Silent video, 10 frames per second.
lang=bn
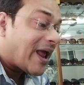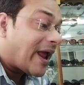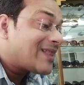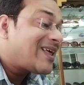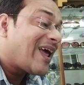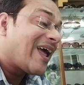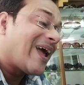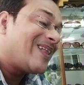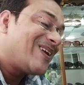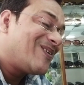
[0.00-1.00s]
এদের
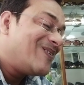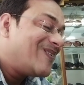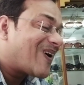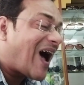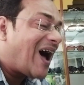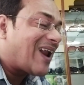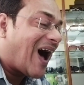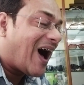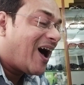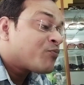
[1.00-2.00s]
এদের গুগুলো খা
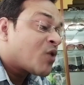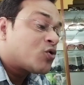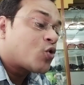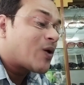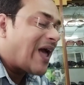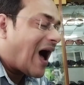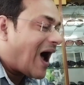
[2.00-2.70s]
না তোকে